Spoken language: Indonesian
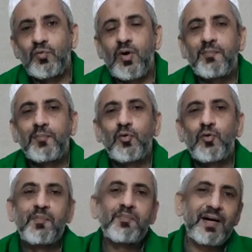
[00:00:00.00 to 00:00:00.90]

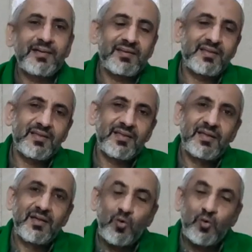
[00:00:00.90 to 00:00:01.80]
24
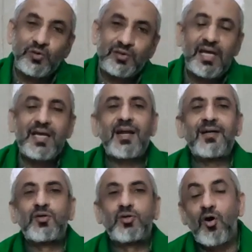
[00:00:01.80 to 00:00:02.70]

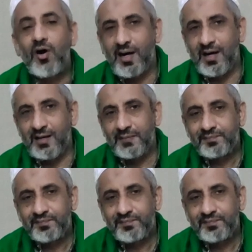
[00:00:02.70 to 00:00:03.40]
untean doa.